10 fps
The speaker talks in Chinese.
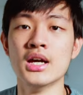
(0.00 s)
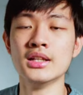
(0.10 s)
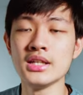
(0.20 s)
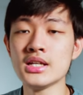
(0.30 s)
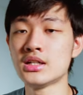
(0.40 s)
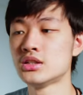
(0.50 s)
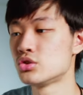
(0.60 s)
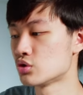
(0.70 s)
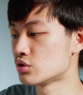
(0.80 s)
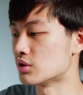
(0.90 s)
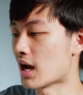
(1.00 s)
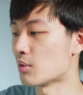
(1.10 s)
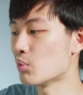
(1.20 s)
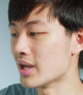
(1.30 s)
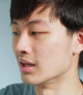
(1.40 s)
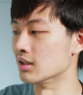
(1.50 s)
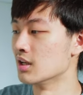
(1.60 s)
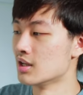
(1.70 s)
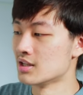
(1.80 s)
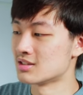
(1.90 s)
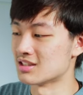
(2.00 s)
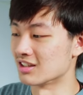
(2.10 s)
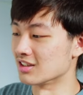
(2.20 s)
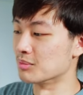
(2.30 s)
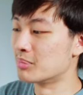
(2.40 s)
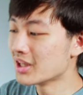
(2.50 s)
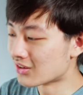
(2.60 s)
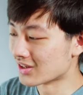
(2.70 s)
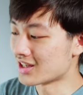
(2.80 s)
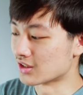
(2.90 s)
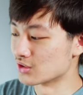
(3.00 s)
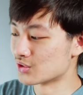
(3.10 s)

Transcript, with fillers: 第一个呢，就是它为了长得漂亮，